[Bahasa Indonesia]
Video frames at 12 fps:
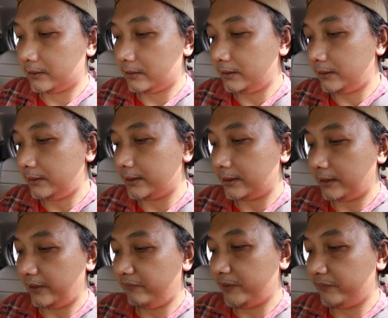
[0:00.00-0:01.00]
drone dan
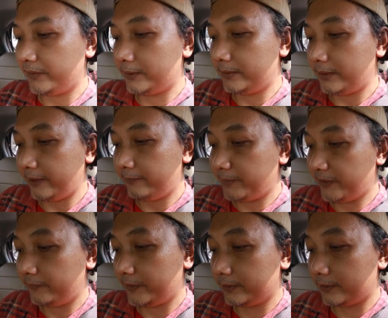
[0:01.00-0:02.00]
FPV
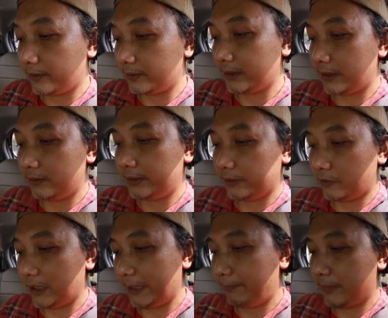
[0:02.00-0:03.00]
FPV drone kalau di
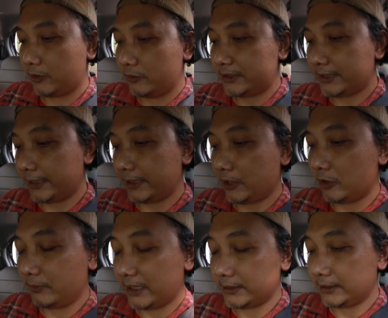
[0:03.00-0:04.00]
collab bagus gak ya
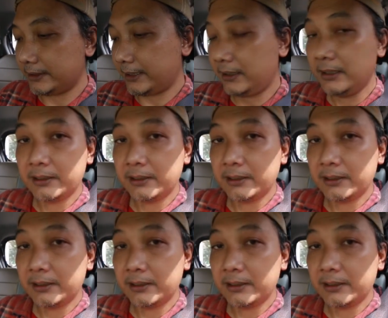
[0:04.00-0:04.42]
Om hasilnya?